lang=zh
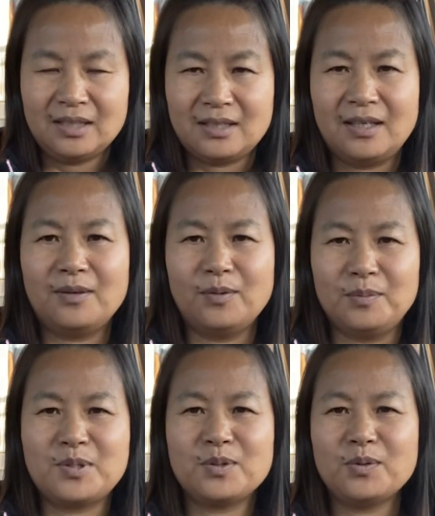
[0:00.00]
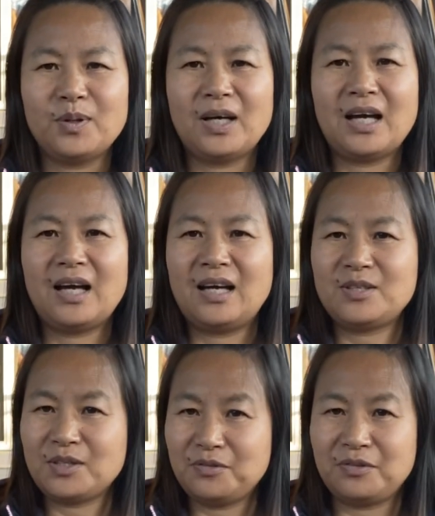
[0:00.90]
呃，我们中国啊，
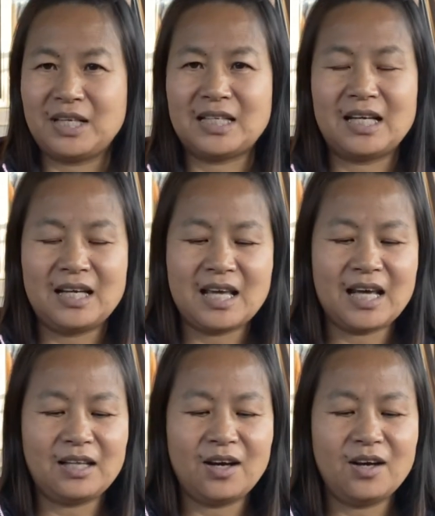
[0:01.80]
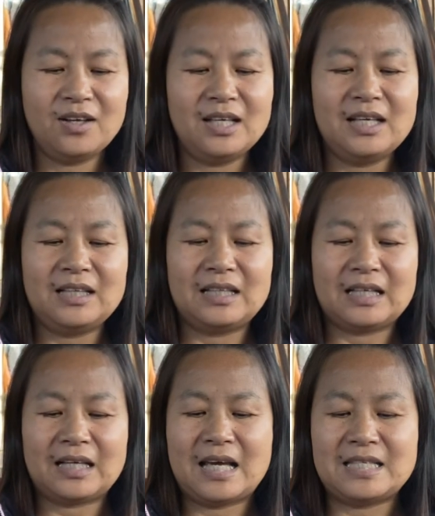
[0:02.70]
政府也是很厉害的哦。
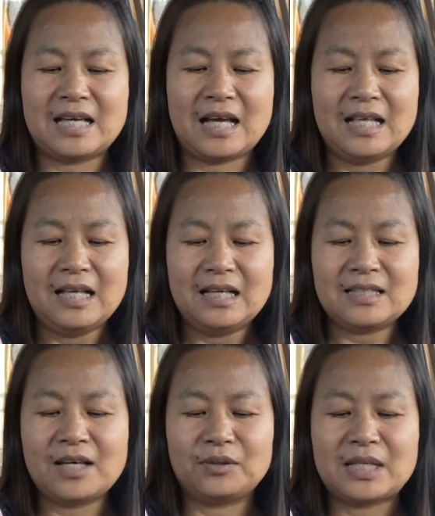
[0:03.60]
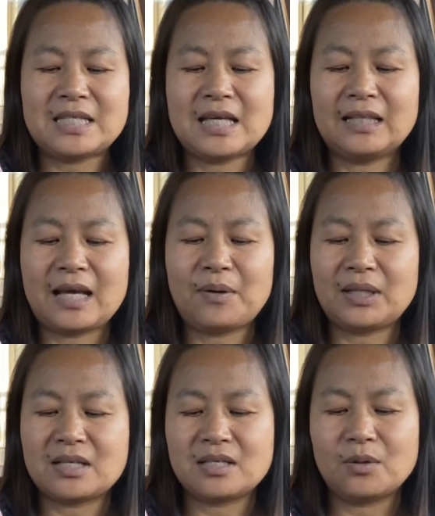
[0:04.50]
看一下，再有呢，现代化
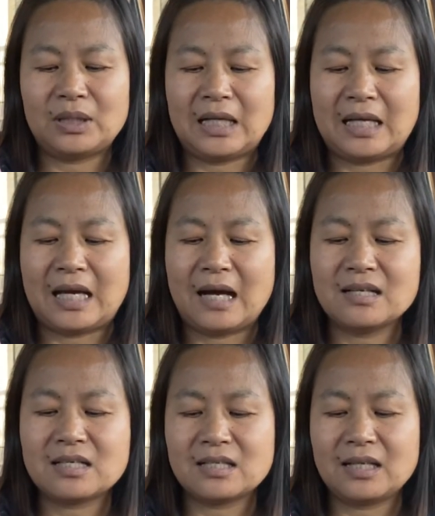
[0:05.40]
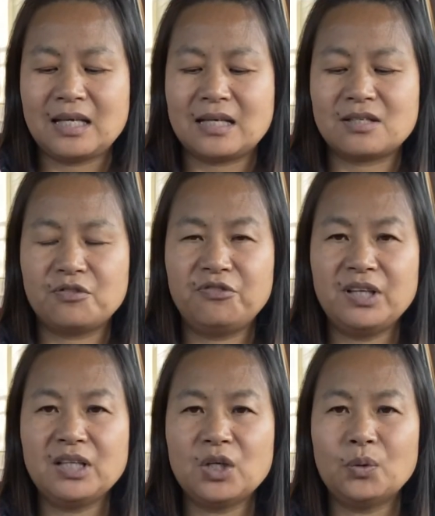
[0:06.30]
的社会呢，粮食呢也是
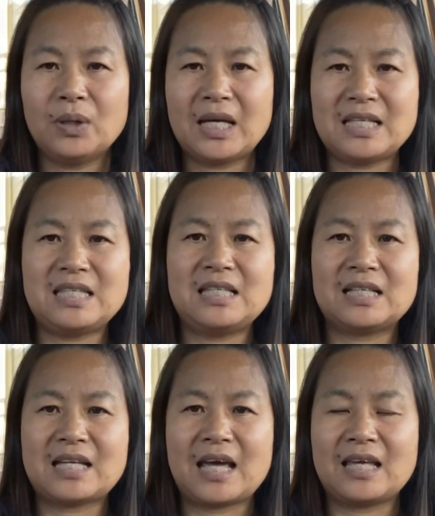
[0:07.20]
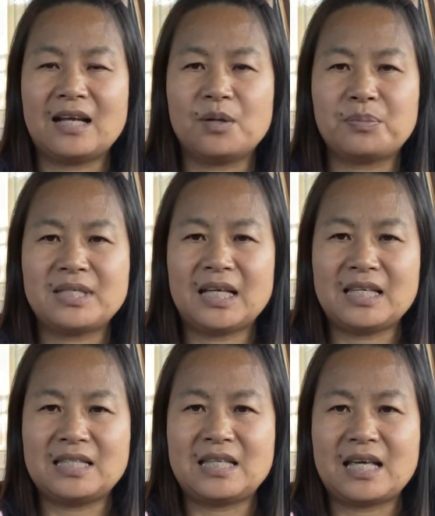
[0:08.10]
分工很细的产业了，不像
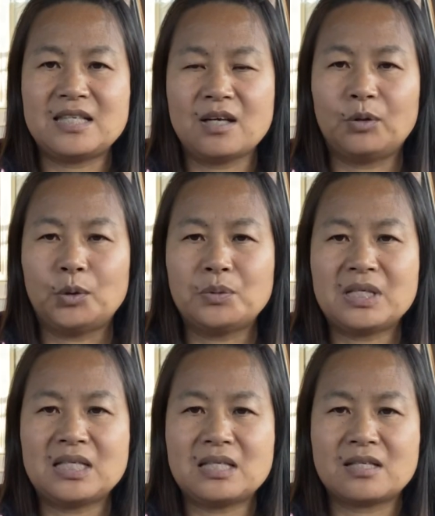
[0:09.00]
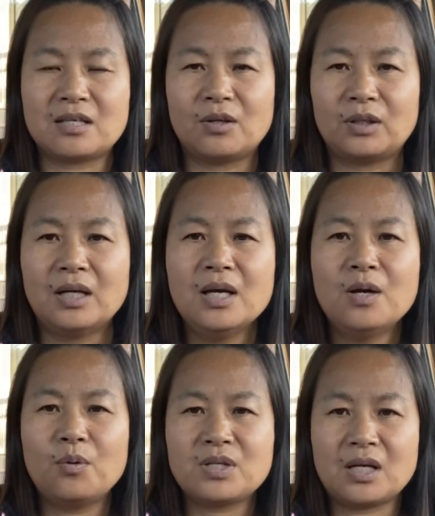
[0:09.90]
以前小农经济的时候呢，
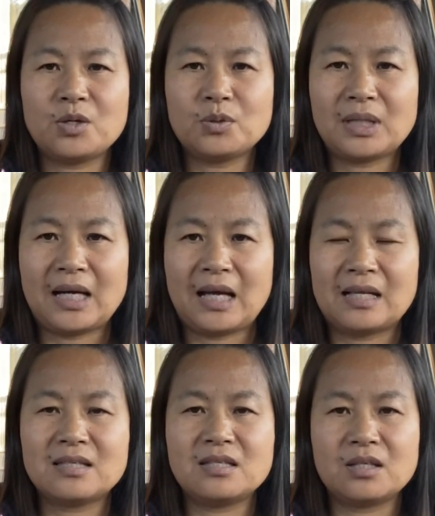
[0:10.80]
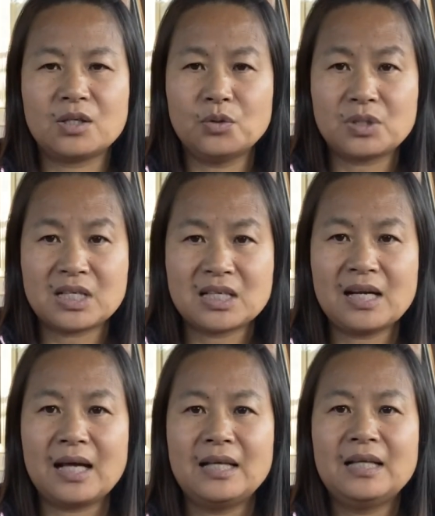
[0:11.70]
我只要种点粮自己够吃
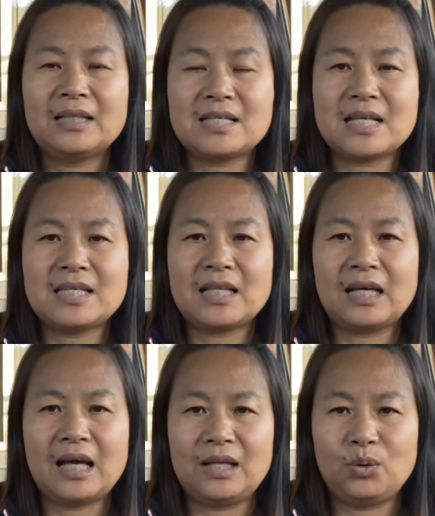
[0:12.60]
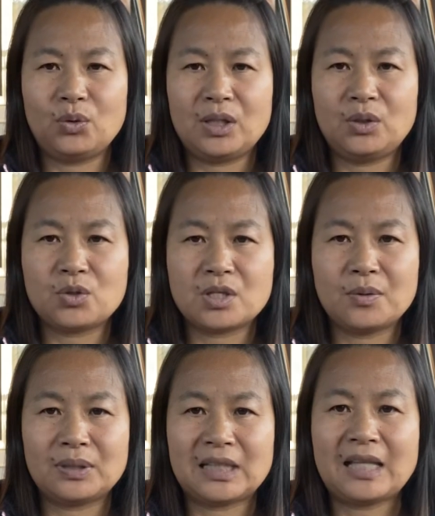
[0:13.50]
了。那现在呢，很多人都生
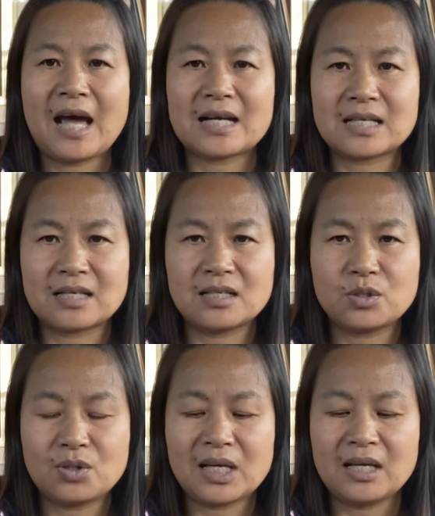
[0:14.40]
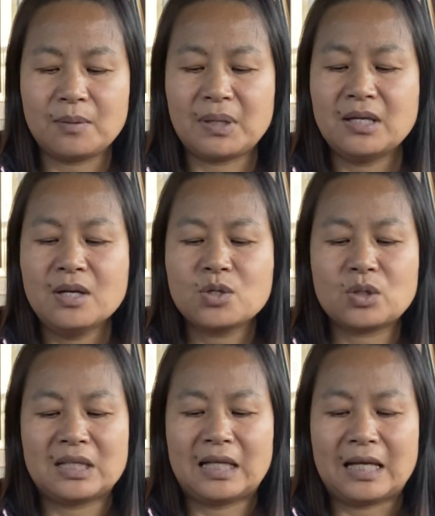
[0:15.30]
活在大城市圈里边，所
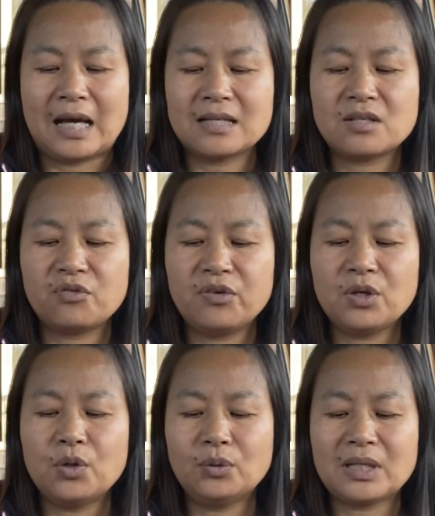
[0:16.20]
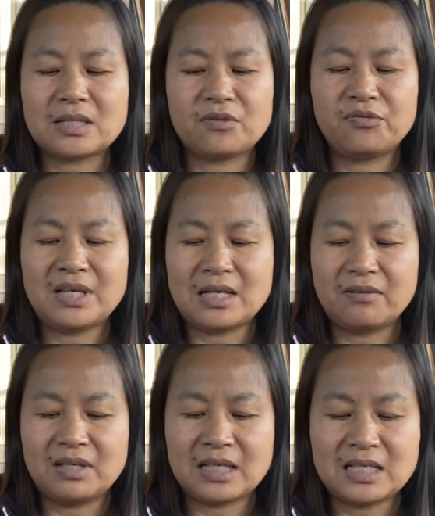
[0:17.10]
以呢，粮食分工呢是非常
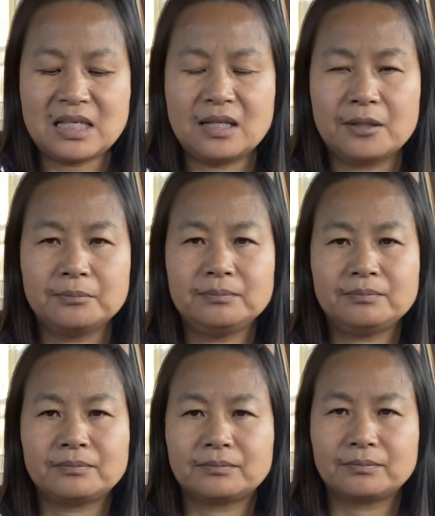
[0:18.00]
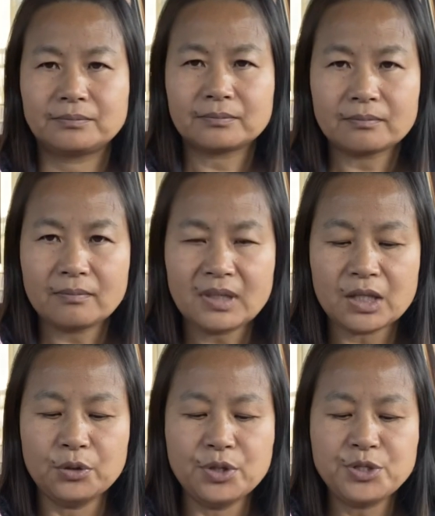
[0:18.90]
非常细的，
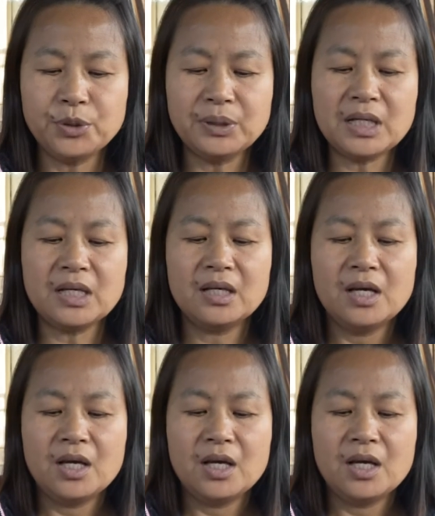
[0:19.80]
有人种地。